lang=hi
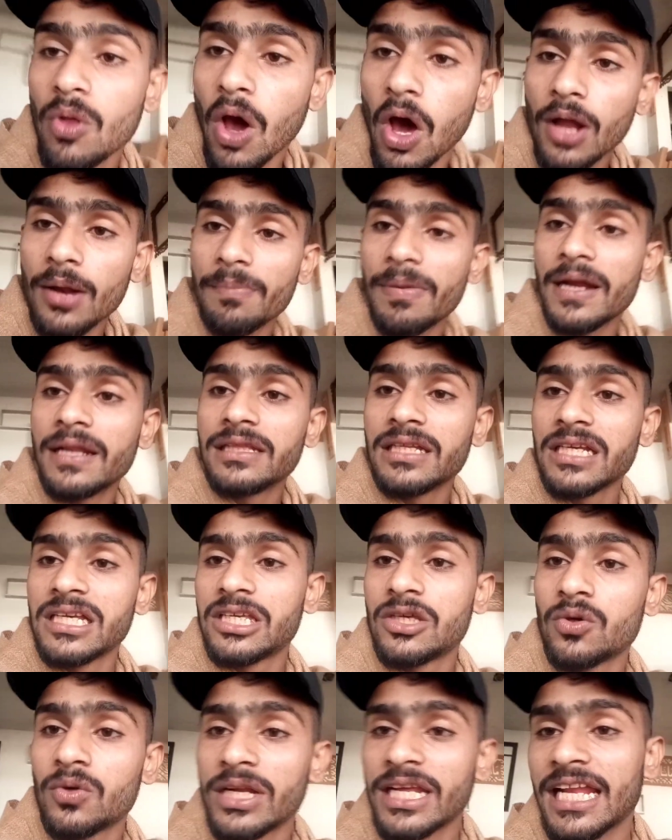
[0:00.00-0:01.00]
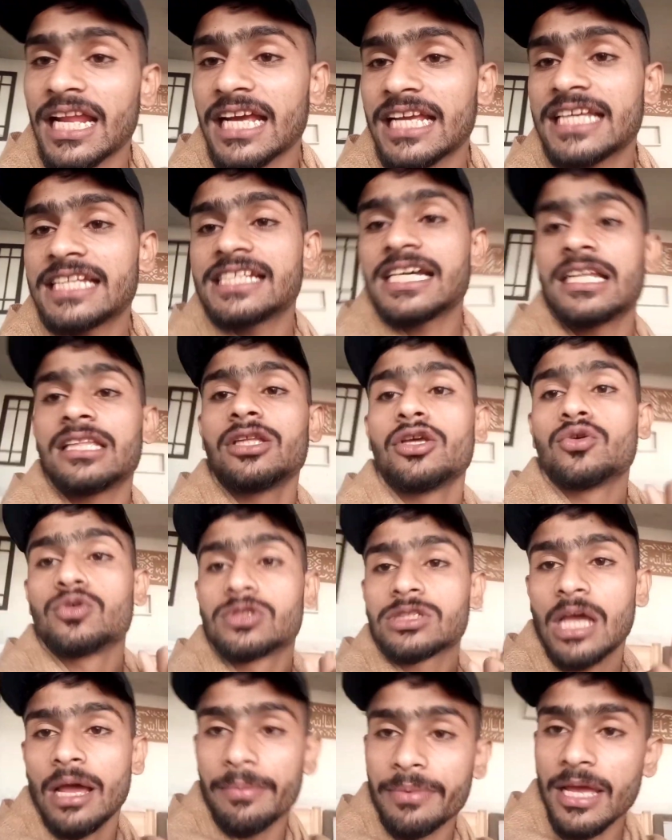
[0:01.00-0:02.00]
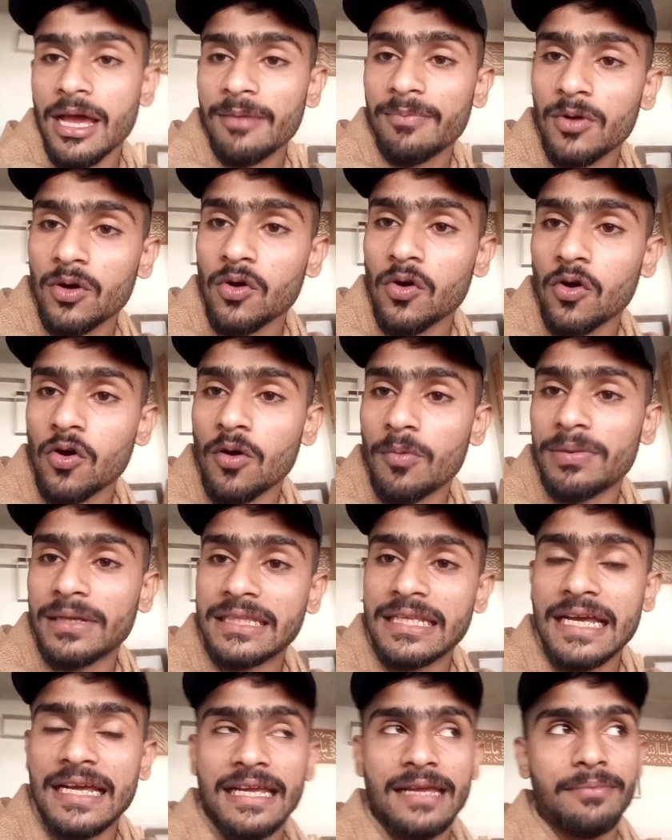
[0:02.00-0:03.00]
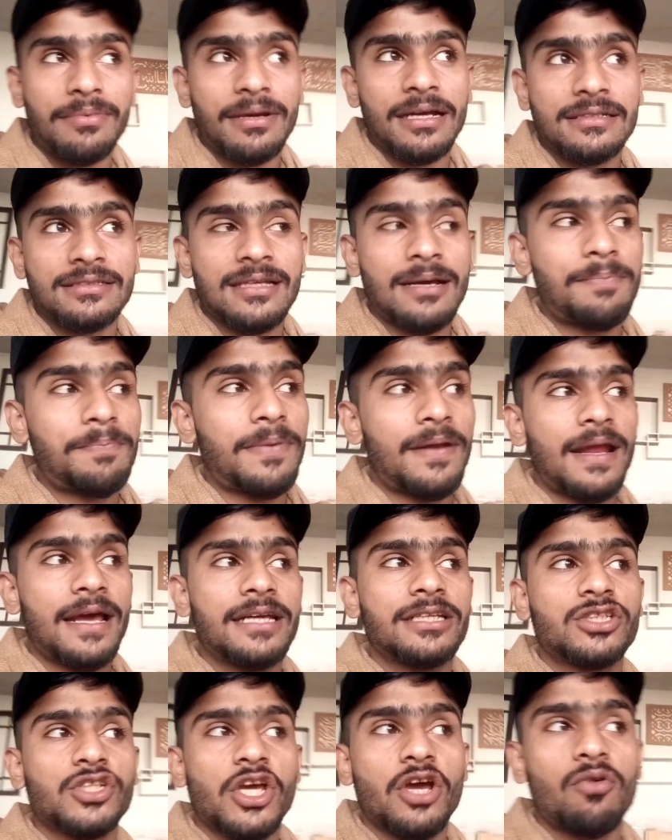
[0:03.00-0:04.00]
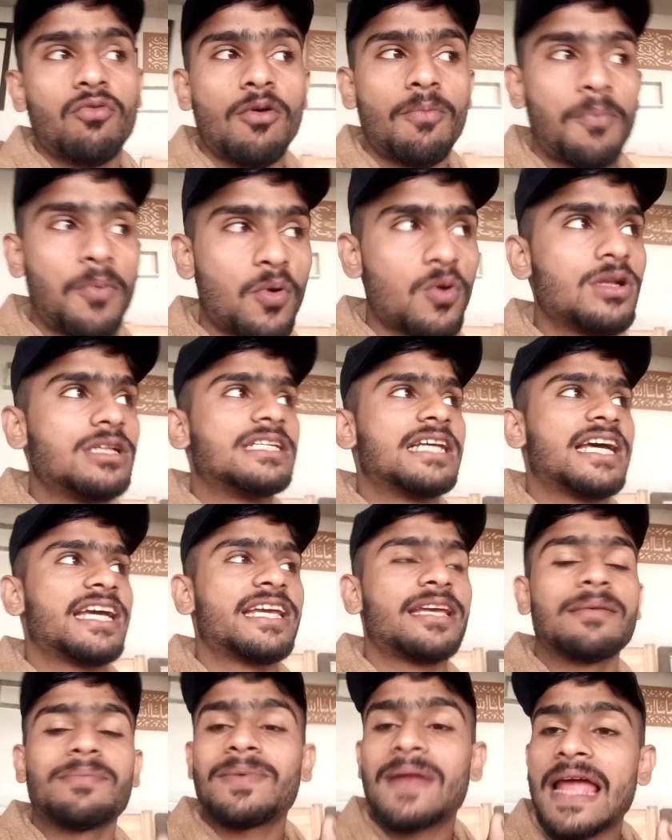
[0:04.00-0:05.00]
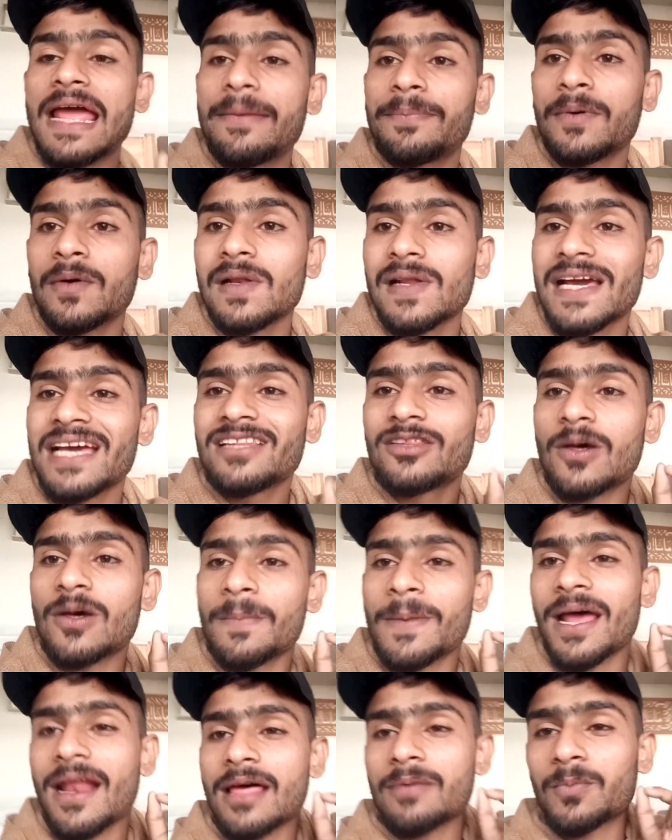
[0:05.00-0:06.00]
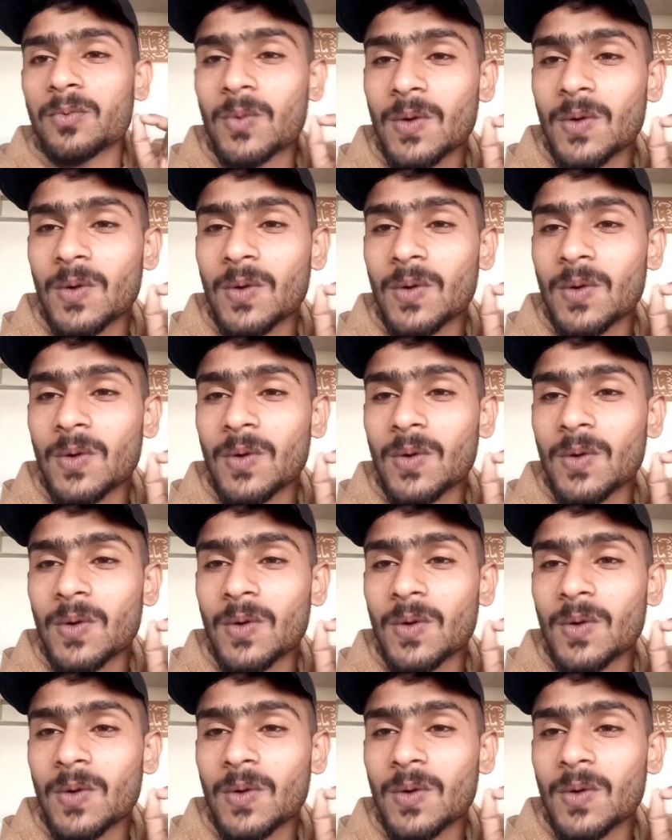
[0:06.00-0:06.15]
और भर्ती क्यों नहीं रखी जाती उसका भी आप लोगों को पता है कि भाई साहब प्लाई जो है वो फूल जाएगी प्लाई फूल गई तो हमारा